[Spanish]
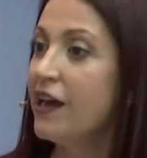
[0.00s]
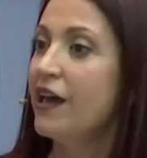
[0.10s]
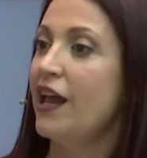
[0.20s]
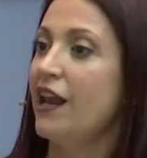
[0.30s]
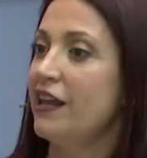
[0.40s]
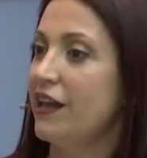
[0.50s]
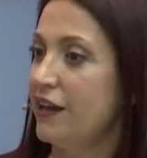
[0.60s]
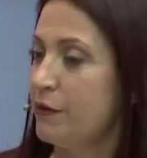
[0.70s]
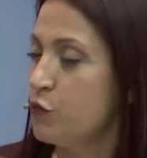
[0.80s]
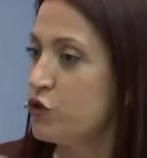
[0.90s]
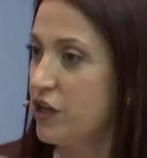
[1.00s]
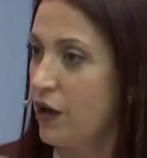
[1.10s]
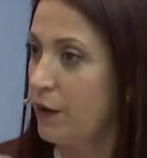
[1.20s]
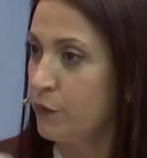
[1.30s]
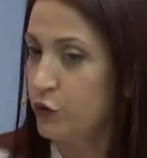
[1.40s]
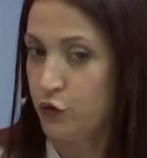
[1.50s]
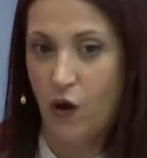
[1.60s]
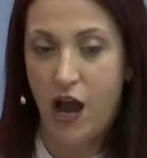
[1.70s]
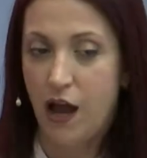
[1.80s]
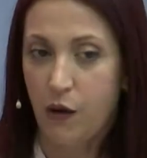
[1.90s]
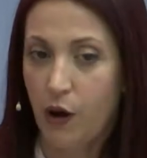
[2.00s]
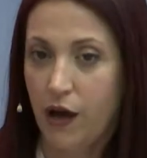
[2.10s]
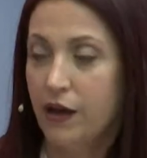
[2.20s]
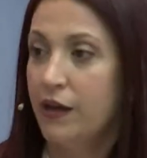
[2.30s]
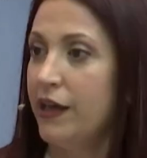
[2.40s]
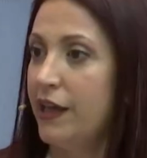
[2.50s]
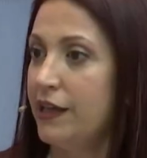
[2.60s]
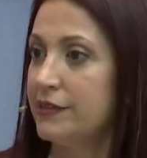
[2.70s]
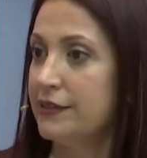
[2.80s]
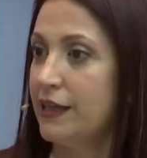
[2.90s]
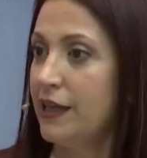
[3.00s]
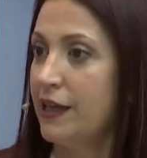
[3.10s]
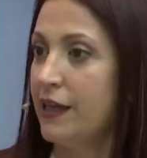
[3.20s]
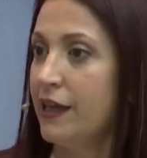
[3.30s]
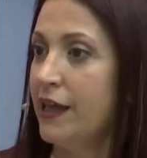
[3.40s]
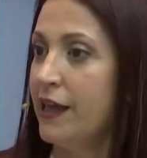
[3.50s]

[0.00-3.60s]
el ingerir mucha, mucho agua, este,